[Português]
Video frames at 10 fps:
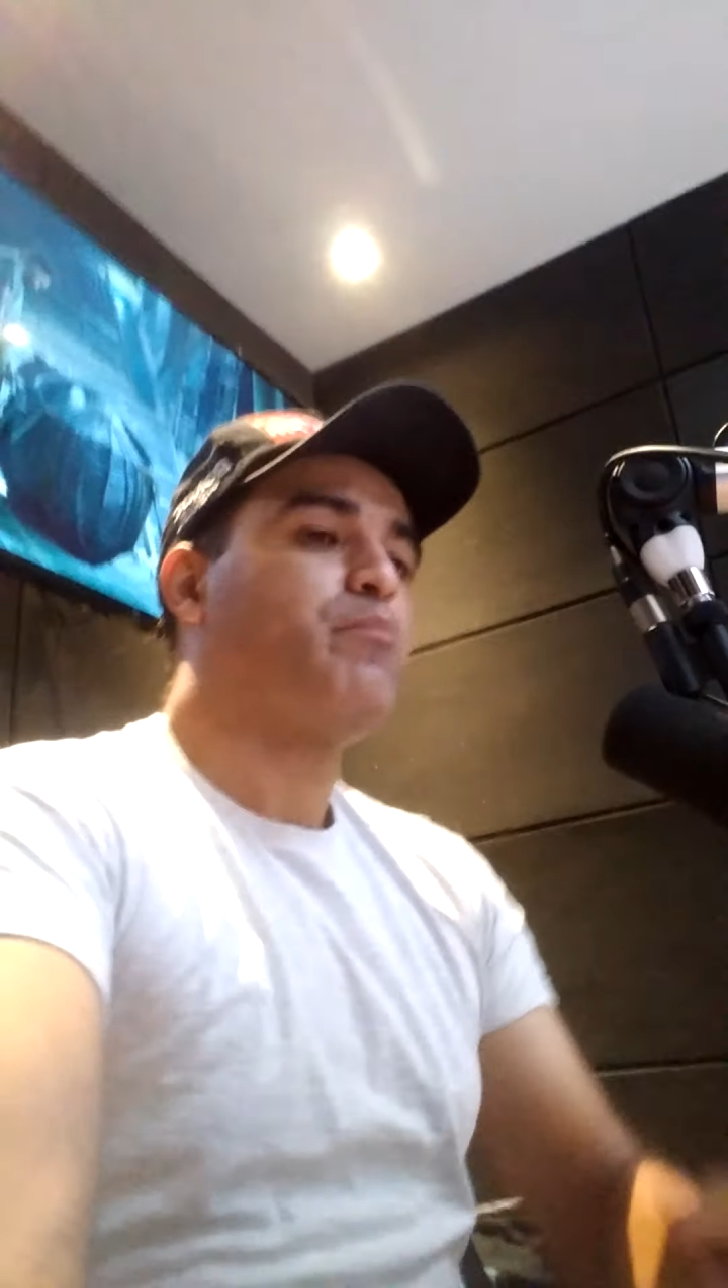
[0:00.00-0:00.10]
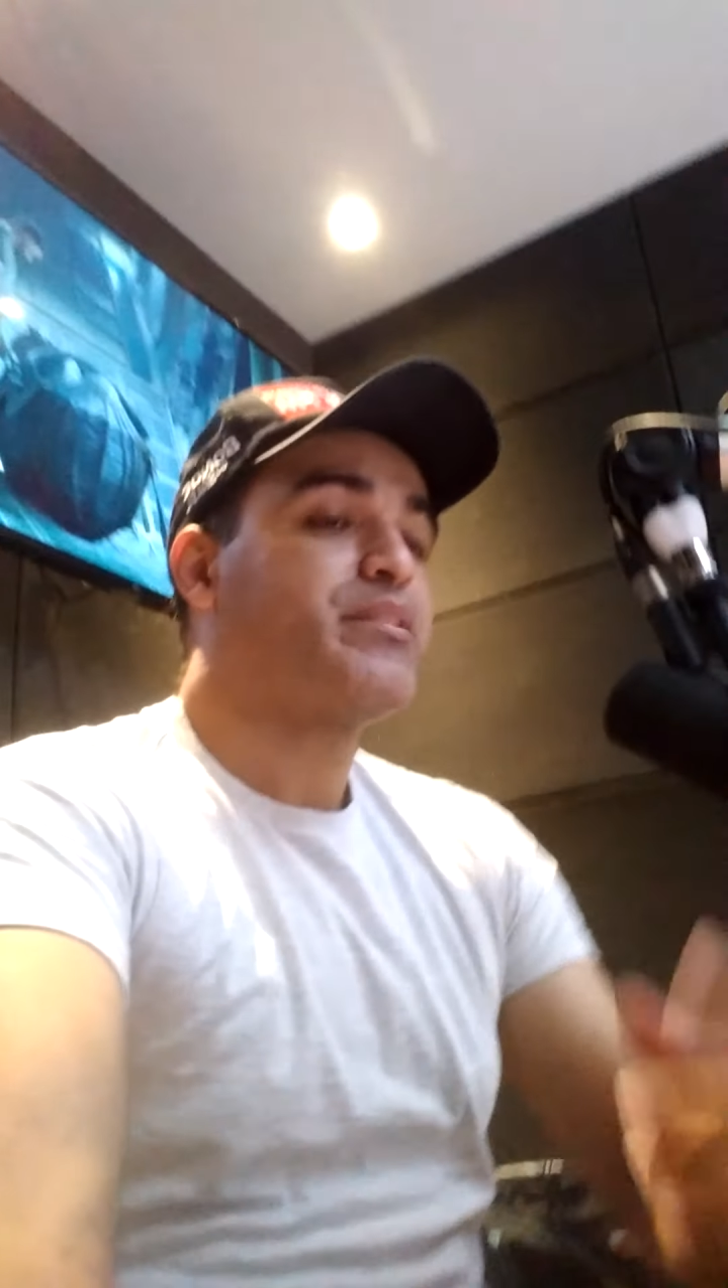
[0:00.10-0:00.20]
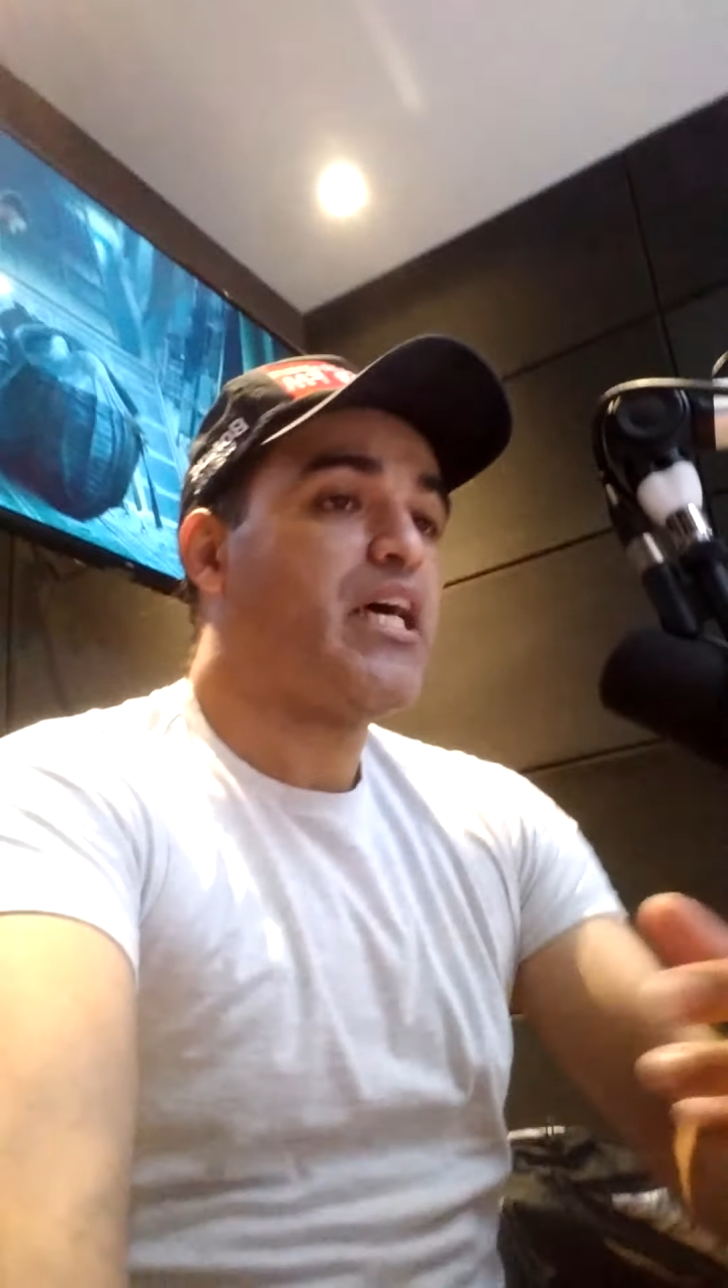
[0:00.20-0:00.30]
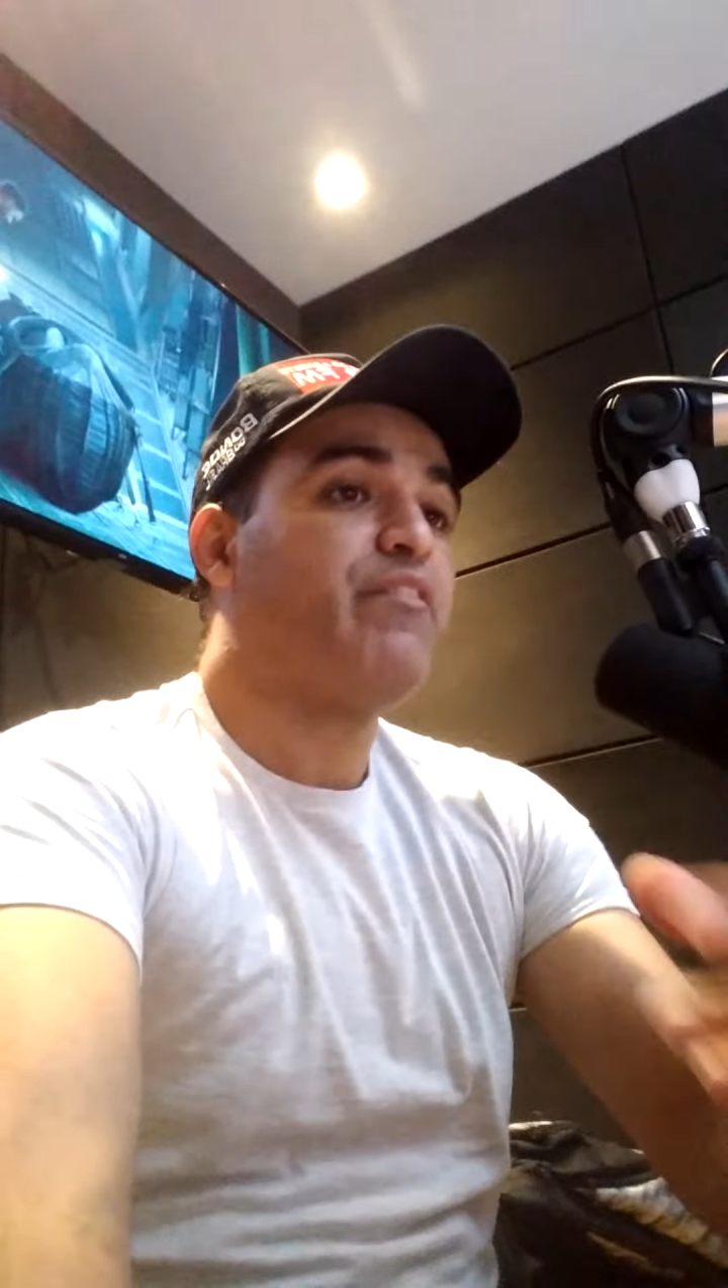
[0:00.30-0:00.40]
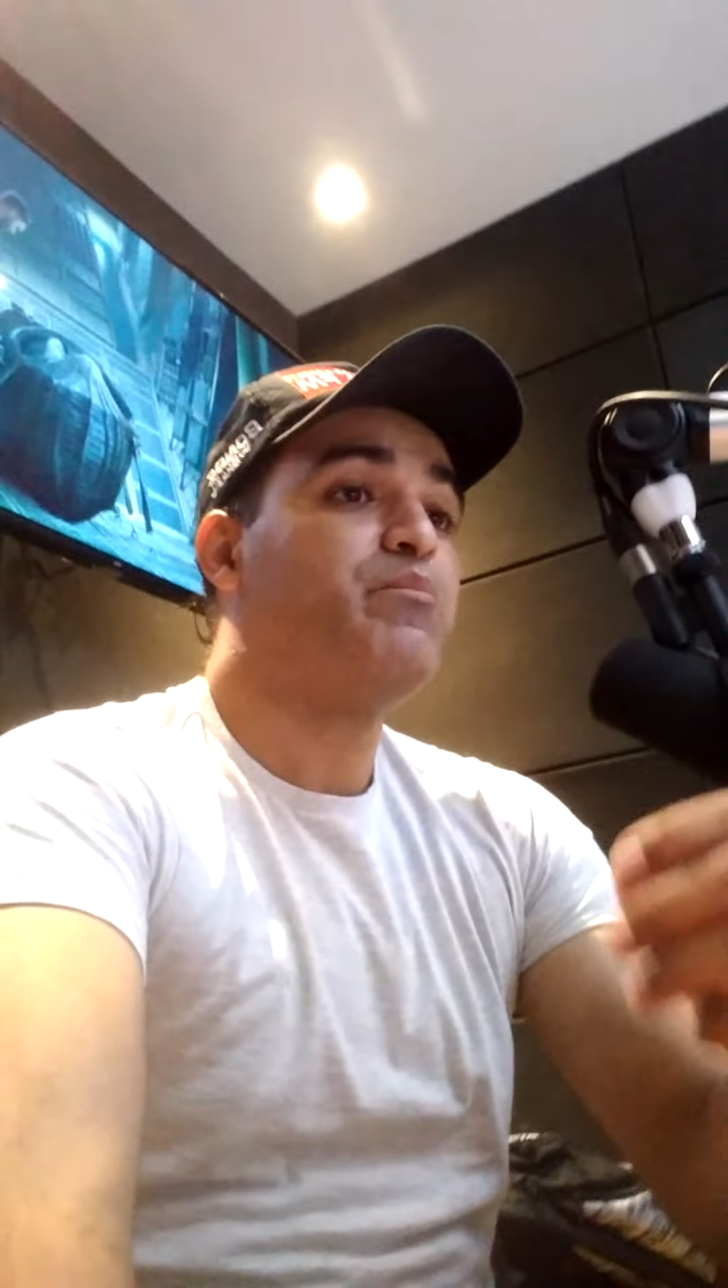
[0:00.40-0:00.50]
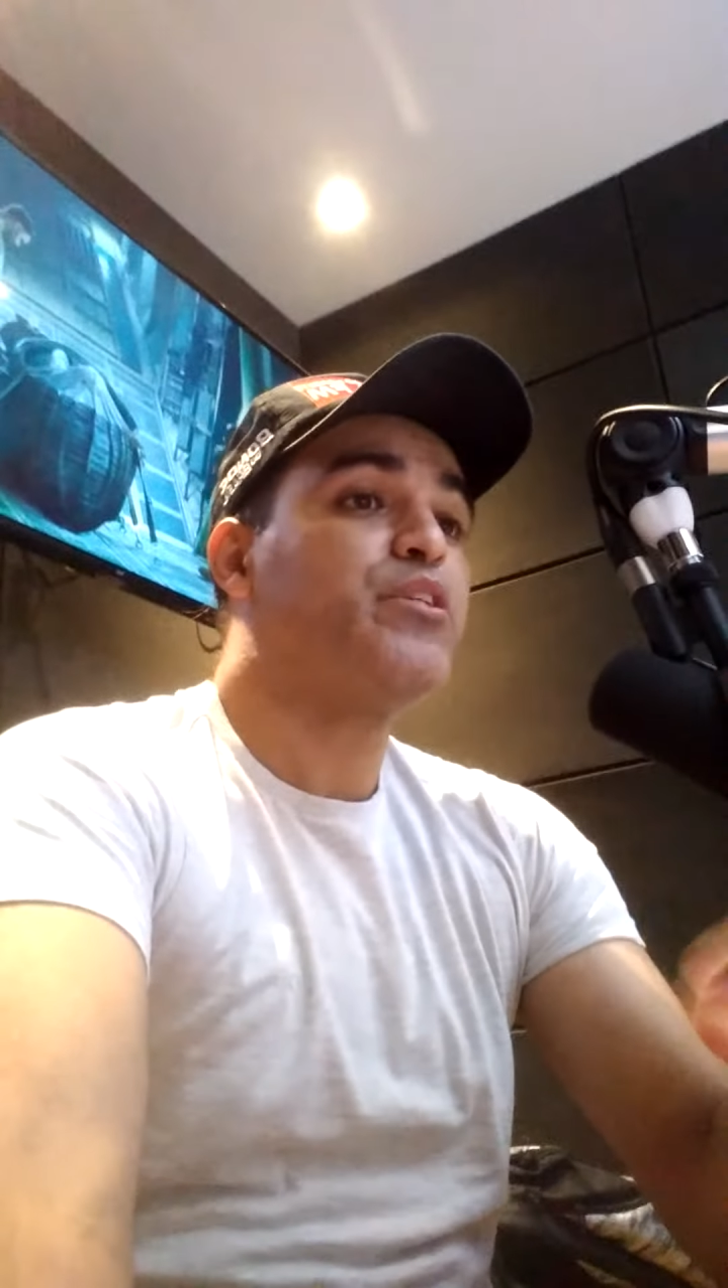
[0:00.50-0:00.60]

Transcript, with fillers: observa